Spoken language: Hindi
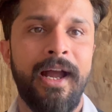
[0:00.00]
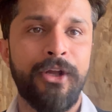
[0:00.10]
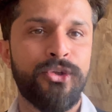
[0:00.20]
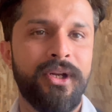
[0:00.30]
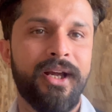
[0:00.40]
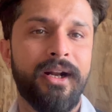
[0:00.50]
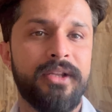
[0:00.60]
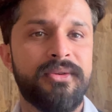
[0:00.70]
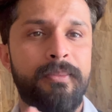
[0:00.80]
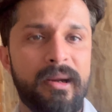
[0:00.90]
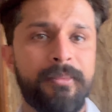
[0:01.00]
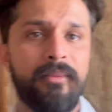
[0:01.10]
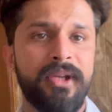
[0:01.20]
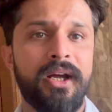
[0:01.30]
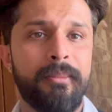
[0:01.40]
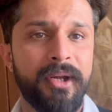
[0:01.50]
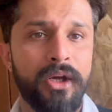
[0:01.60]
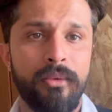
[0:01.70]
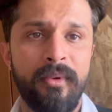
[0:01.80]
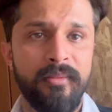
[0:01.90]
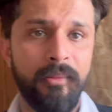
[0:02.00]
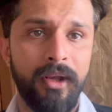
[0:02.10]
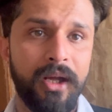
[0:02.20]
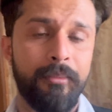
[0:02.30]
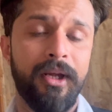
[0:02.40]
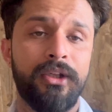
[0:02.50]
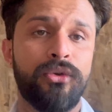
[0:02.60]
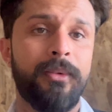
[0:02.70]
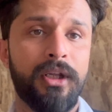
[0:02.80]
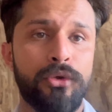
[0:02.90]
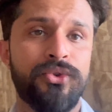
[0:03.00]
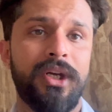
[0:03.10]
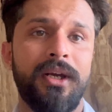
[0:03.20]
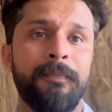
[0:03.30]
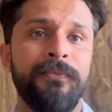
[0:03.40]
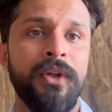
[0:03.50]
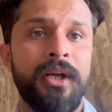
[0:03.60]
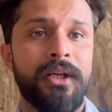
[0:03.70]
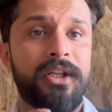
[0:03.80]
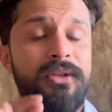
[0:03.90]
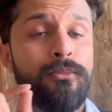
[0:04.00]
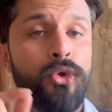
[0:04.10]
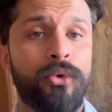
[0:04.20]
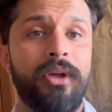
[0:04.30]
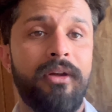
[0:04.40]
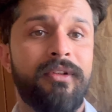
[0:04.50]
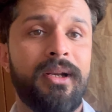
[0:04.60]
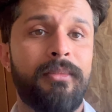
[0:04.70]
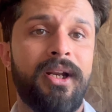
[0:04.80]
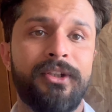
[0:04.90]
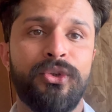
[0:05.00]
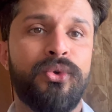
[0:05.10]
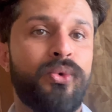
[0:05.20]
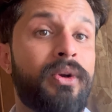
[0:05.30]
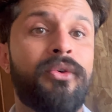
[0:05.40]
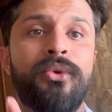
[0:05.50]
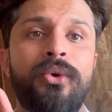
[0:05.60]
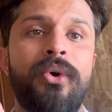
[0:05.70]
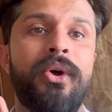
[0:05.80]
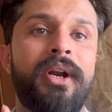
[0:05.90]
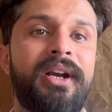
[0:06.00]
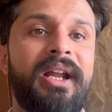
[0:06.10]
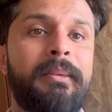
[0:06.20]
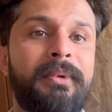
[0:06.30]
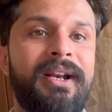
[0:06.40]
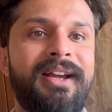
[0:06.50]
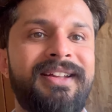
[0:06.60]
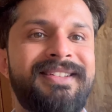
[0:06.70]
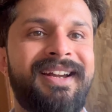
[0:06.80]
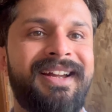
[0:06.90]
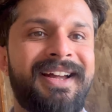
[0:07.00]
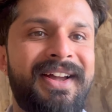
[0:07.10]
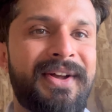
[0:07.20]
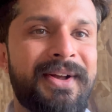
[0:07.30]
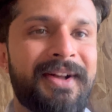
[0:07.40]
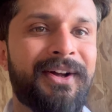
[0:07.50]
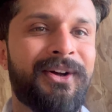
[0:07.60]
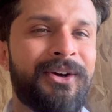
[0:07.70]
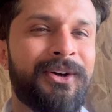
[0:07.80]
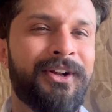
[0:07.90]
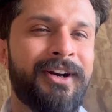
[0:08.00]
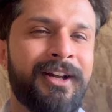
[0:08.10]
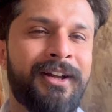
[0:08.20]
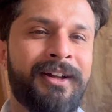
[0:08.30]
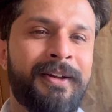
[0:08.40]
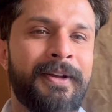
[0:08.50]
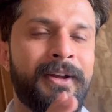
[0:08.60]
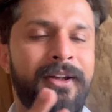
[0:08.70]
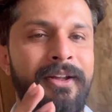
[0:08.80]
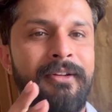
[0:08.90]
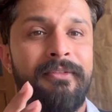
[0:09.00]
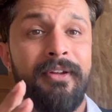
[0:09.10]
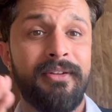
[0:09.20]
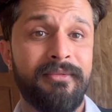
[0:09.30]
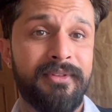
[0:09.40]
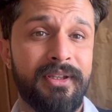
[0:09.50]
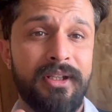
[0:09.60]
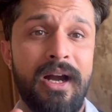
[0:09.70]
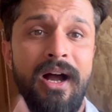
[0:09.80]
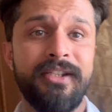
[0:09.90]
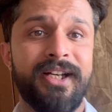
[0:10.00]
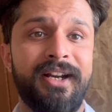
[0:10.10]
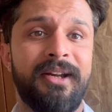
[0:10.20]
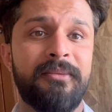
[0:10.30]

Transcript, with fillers: एक्चुअली क्या आज पापा भी घर पे हैं और मम्मी भी घर पे हैं तो मैंने सोचा है कि जब दोनों ही अवेलेबल हैं तो क्यों ना उनको डेट पर लेके जाएँ और फिर कहाँ जा रहे हैं